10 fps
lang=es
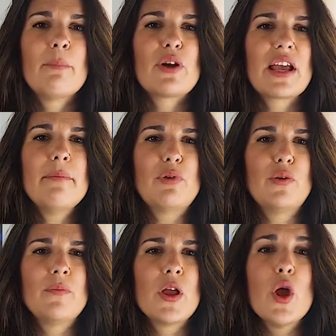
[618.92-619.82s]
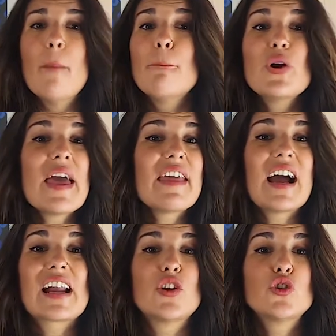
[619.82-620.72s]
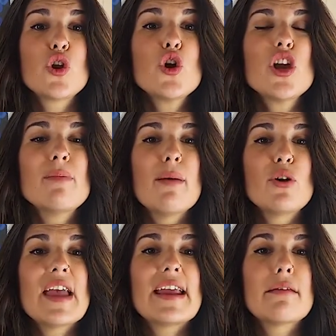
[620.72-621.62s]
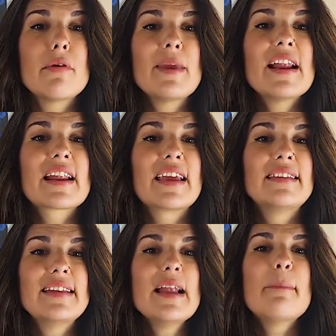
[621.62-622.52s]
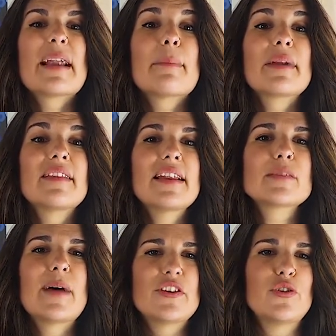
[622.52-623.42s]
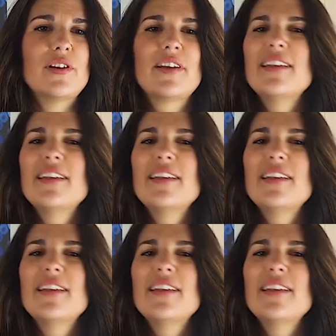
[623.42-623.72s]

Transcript: Por ejemplo, voy a dejarlo todo y me voy a ir a vivir a Argentina para aprender español.